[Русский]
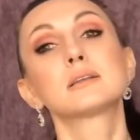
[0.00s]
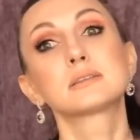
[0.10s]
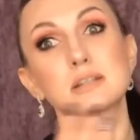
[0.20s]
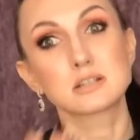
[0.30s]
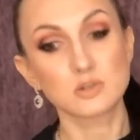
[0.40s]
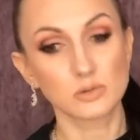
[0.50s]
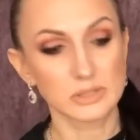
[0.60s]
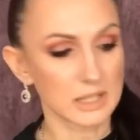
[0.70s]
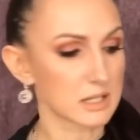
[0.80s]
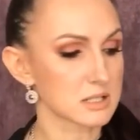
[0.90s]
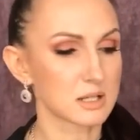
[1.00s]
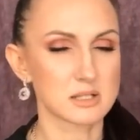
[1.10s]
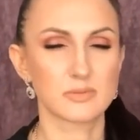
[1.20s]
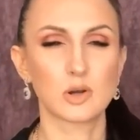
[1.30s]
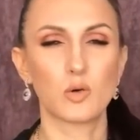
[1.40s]
Традиционно я
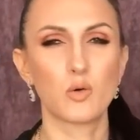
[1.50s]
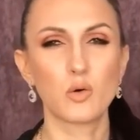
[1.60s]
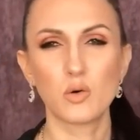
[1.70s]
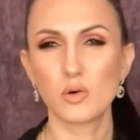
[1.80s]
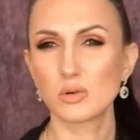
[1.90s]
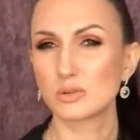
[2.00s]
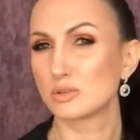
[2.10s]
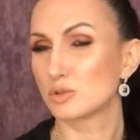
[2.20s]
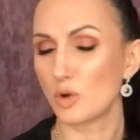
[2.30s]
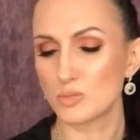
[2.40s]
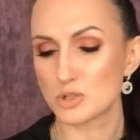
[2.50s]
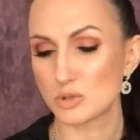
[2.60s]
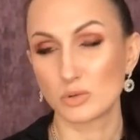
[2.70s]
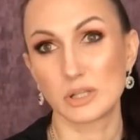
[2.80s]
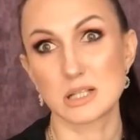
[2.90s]
рассказываю о том,
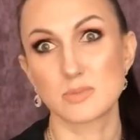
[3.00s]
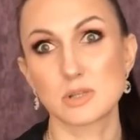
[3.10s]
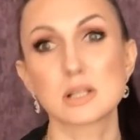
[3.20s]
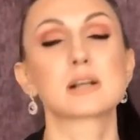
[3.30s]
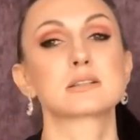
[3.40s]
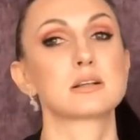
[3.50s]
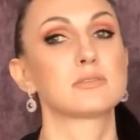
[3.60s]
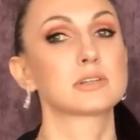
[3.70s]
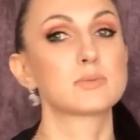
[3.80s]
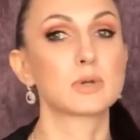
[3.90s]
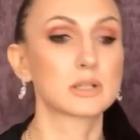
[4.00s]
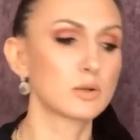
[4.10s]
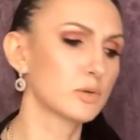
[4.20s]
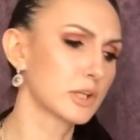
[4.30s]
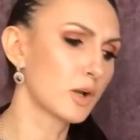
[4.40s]
что я себе заказала в этом
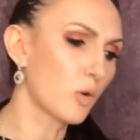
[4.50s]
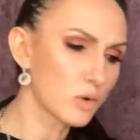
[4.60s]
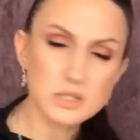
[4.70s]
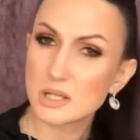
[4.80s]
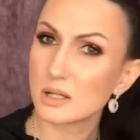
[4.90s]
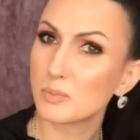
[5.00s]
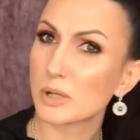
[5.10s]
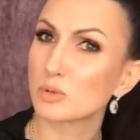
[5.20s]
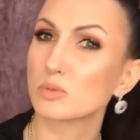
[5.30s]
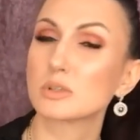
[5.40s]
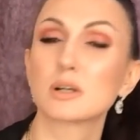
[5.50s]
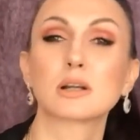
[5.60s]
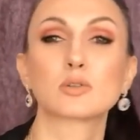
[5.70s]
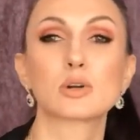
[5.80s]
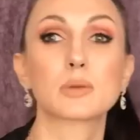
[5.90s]
каталоге, о тех продуктах,
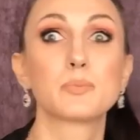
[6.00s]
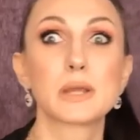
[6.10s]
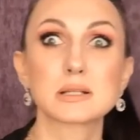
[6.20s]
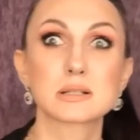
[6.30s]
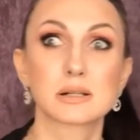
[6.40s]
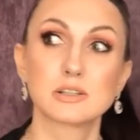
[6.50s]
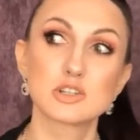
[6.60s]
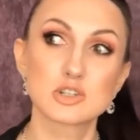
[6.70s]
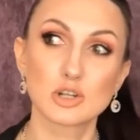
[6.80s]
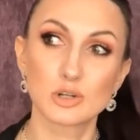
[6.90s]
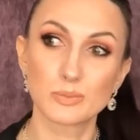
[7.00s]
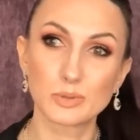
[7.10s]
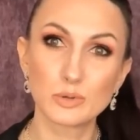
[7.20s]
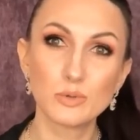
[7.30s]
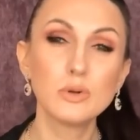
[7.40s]
которых безгранично
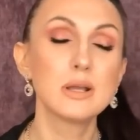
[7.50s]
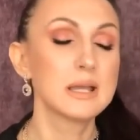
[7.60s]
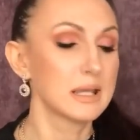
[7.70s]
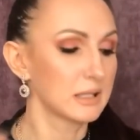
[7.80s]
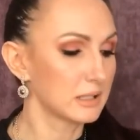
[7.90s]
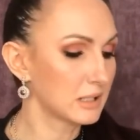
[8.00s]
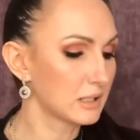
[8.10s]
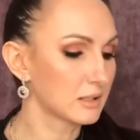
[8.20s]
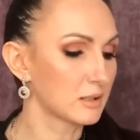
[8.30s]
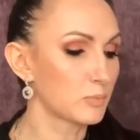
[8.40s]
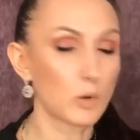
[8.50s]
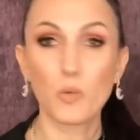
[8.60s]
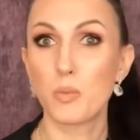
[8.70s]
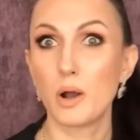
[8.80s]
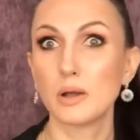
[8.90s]
люблю и
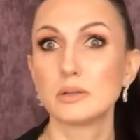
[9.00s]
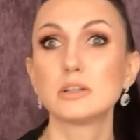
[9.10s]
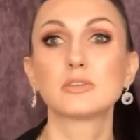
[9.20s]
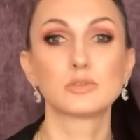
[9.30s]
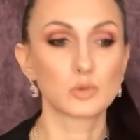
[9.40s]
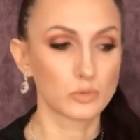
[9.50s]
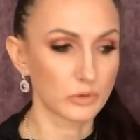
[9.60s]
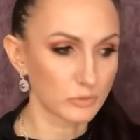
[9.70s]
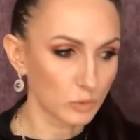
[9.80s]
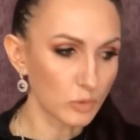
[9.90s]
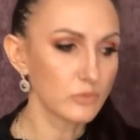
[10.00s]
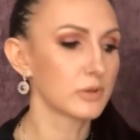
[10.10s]
покупаю их вновь и вновь.